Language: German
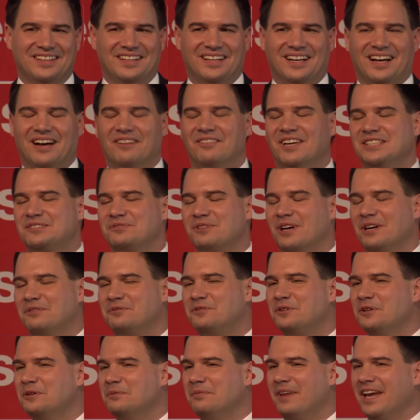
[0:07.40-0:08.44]
Aber es war
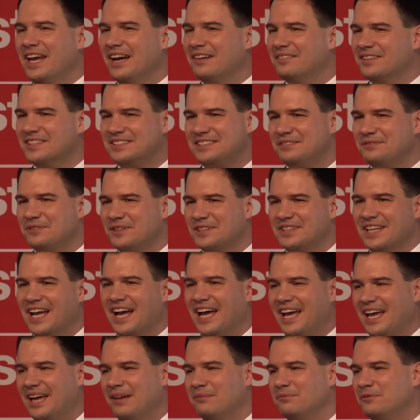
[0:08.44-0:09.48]
viel mehr, was ich von
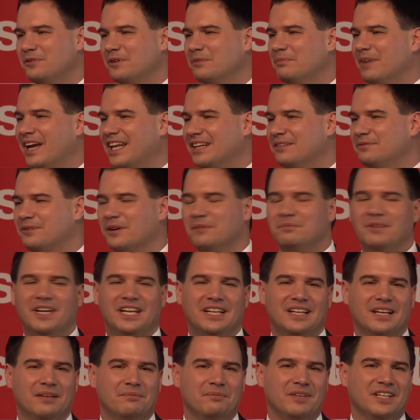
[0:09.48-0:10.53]
daheim, von meiner
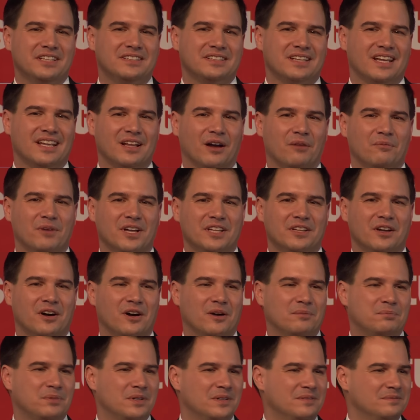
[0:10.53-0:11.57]
Familie mitgenommen
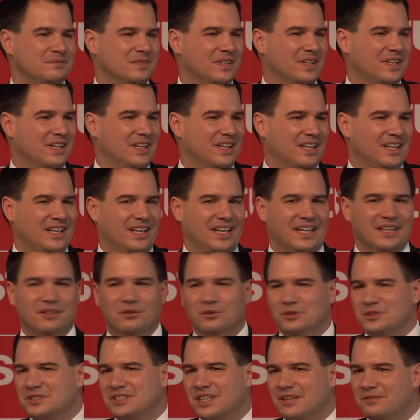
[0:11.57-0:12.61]
habe. In
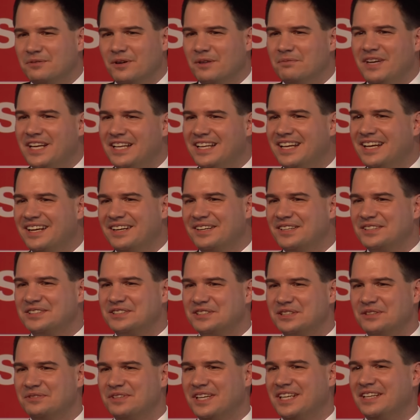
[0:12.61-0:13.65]
unserer Familie hat es
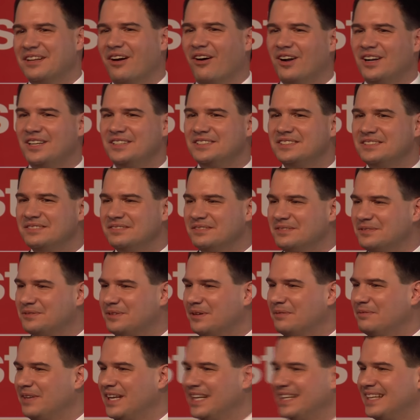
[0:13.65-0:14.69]
so wie in allen
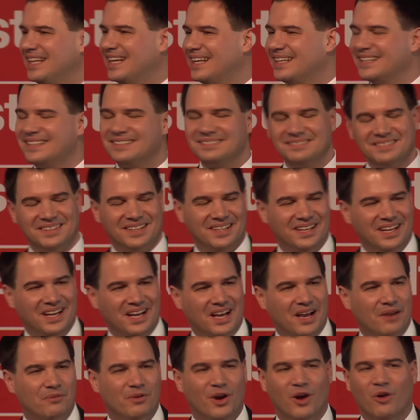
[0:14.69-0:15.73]
Familien
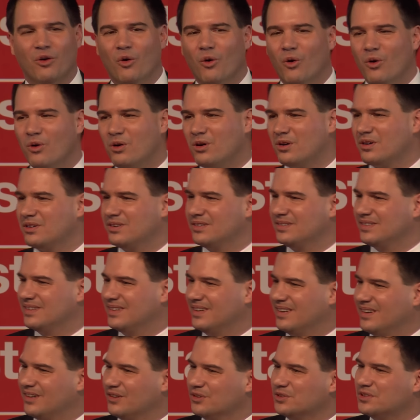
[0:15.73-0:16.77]
einmal Hoch
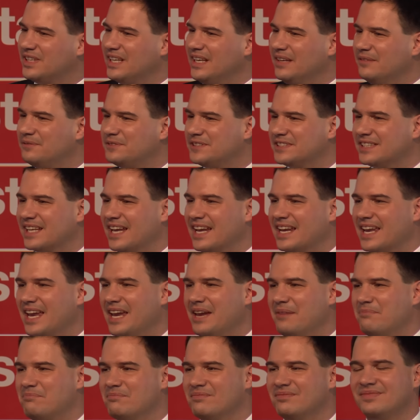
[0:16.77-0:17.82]
und Tiefs
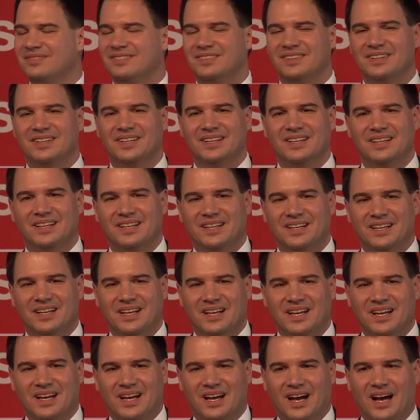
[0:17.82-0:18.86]
gegeben.
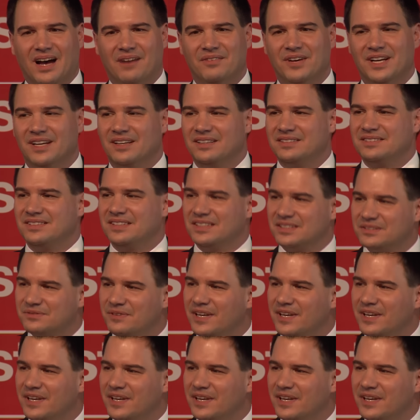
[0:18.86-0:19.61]
Aber das